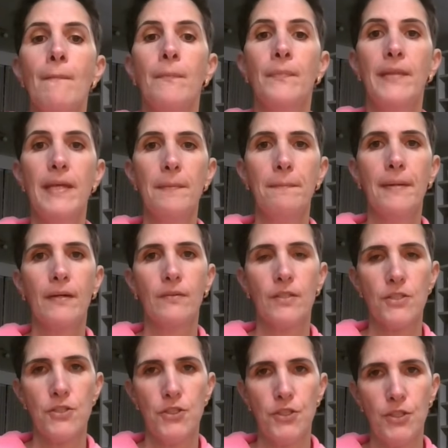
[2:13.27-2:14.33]
de
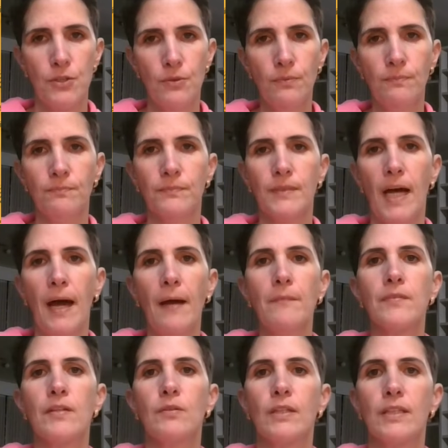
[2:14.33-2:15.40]
pacotinho, tá?
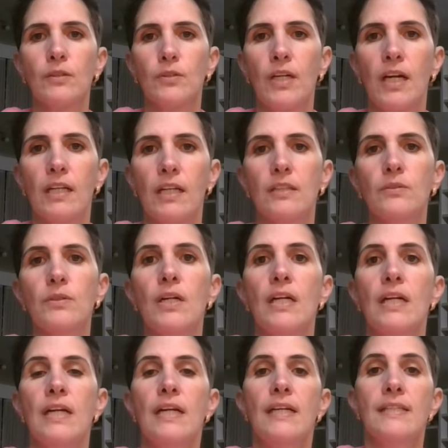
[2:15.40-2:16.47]
Então aqui eu tô ralando
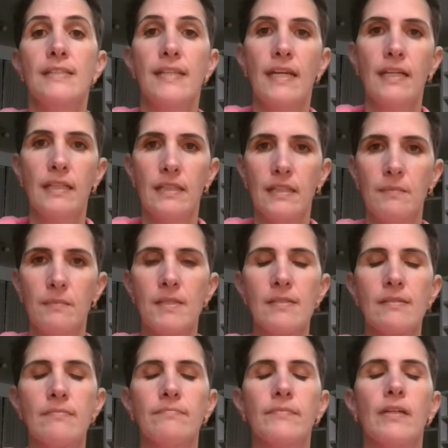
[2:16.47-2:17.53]
100
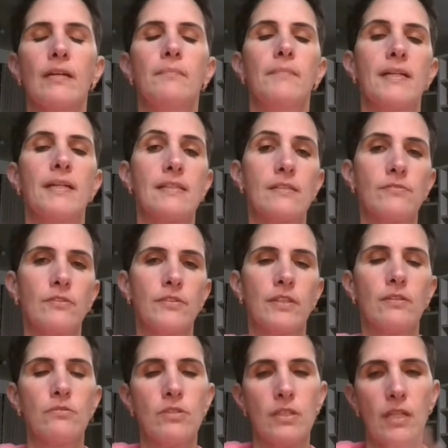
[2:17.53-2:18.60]
gramas, mas vocês vão ver
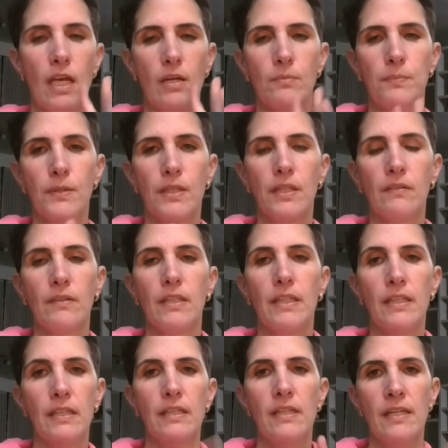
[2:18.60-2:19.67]
que eu tirei um pouquinho
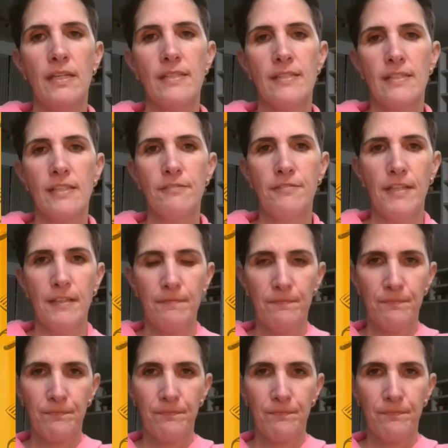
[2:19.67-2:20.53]
ali e reservei